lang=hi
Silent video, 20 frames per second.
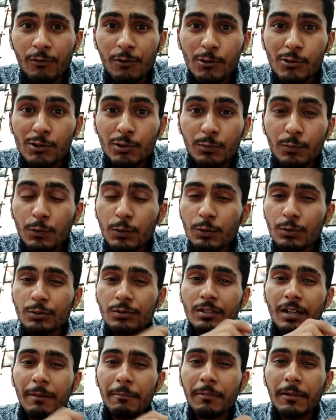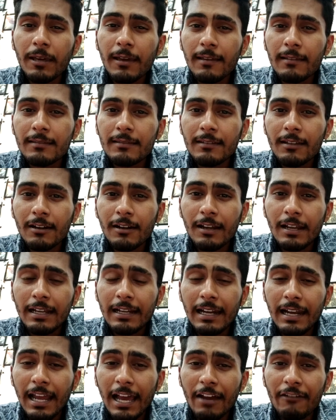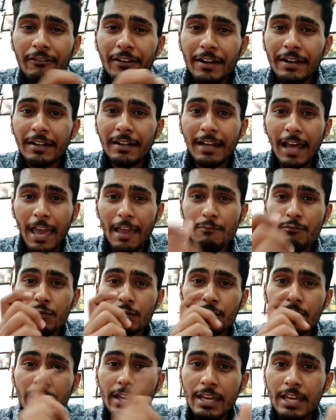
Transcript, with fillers: वो स्पून उस कप के अंदर इलेवन टाइम